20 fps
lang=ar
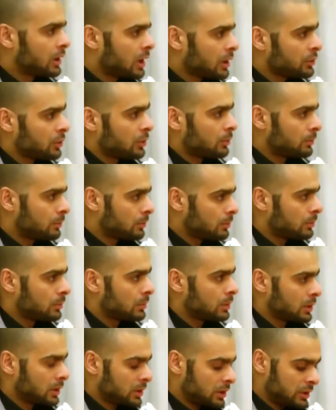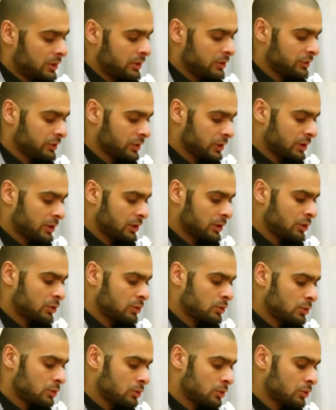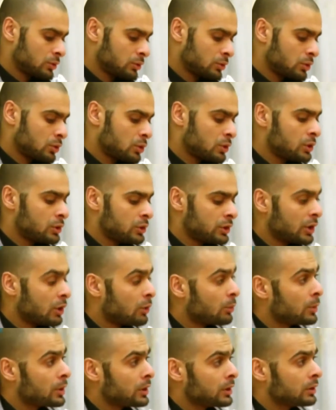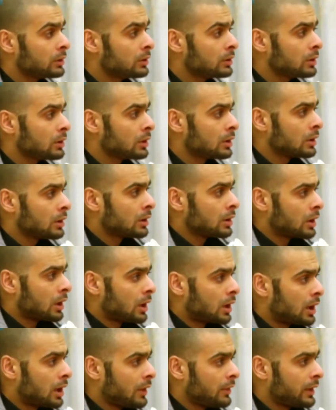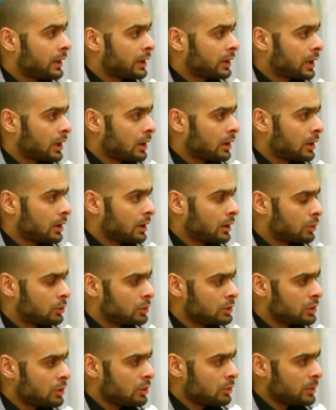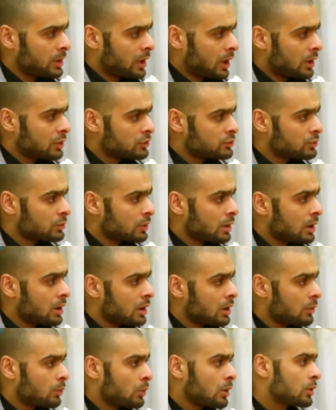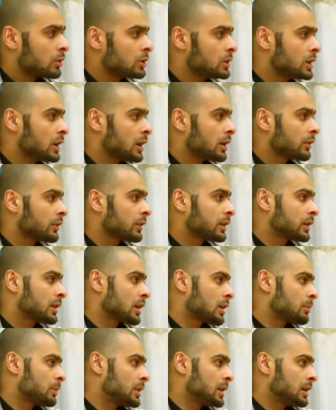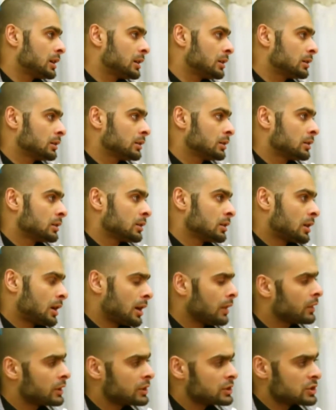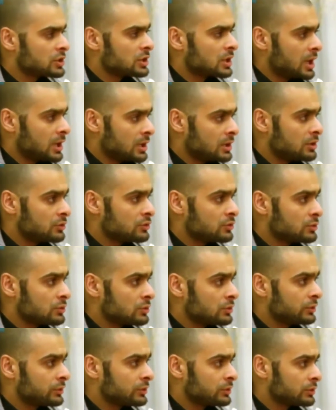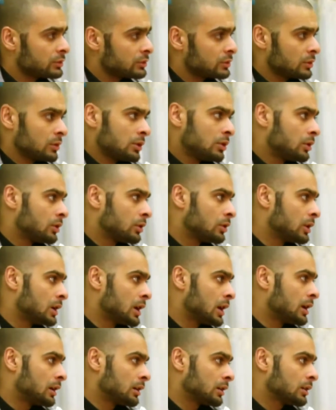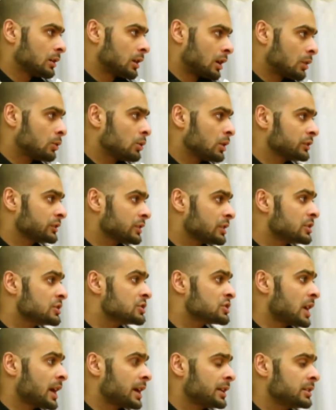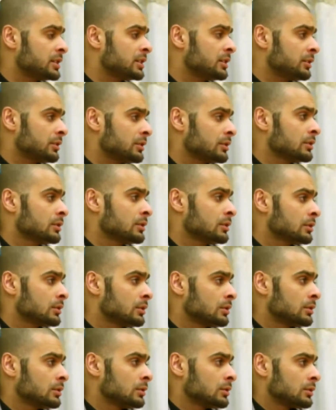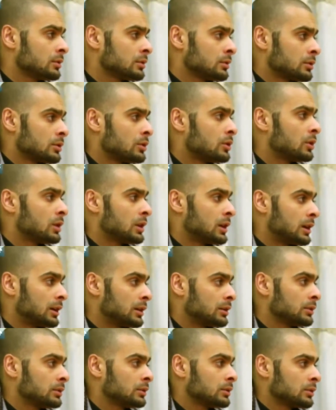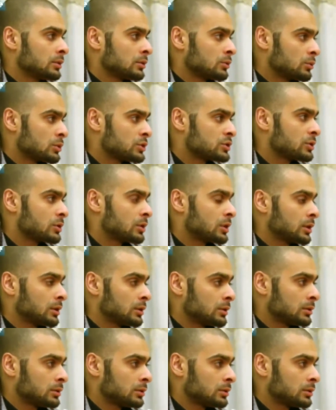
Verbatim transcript: اللطم يصير يقولون كل يوم هذا آه، كل يوم عاشوراء وكل ارض كربلاء هذا الشيء هل يجوز لو لا اكو اصلا هيك حديث لو لا وشكرا